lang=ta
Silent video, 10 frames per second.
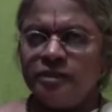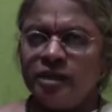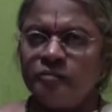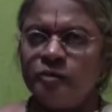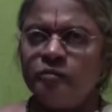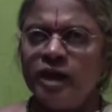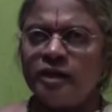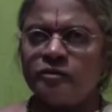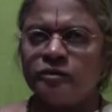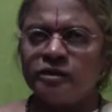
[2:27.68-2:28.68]
எந்தரமும்
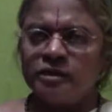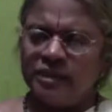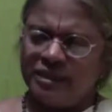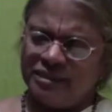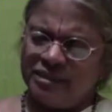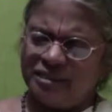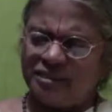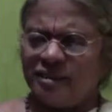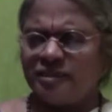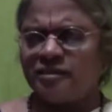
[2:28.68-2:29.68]
ஆட்கொண்டு எந்த
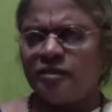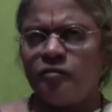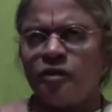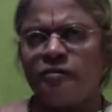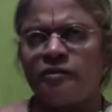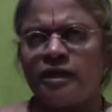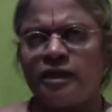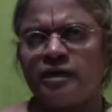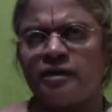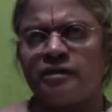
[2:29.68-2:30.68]
தரத்தில்
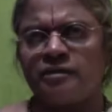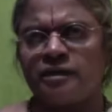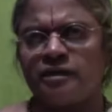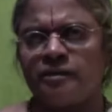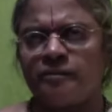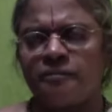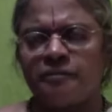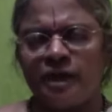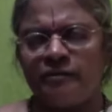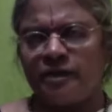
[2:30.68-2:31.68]
உள்ளவர்களாக இருந்தானாலும்
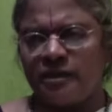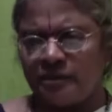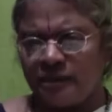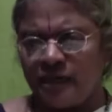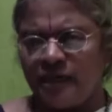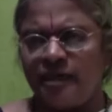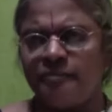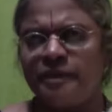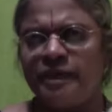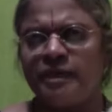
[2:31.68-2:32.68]
அவர்களுக்கு
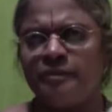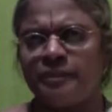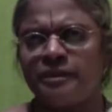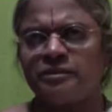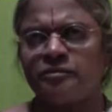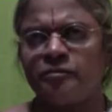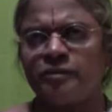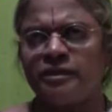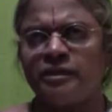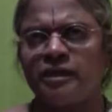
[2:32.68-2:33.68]
கீழே மேல
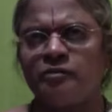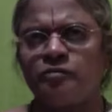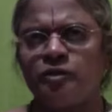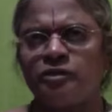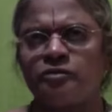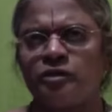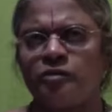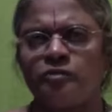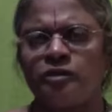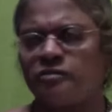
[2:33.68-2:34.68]
படித்தவன் படிக்காதவன்
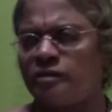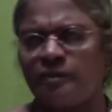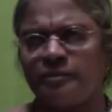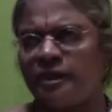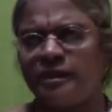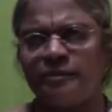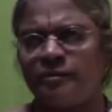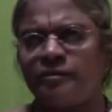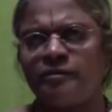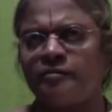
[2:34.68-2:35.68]
உடைய முயற்சி அப்படிலாம்
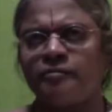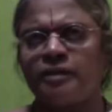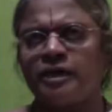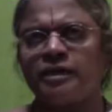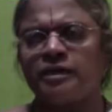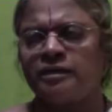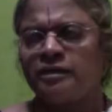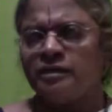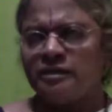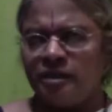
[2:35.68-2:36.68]
அவன் பார்க்கல
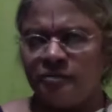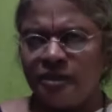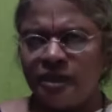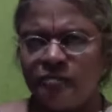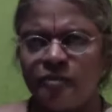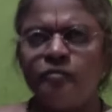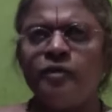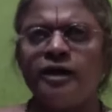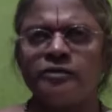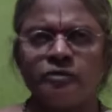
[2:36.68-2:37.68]

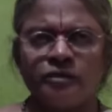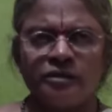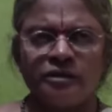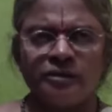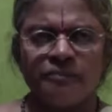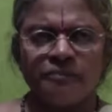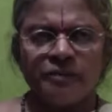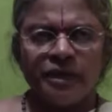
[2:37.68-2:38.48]
எந்தரமும் ஆட்கொண்டு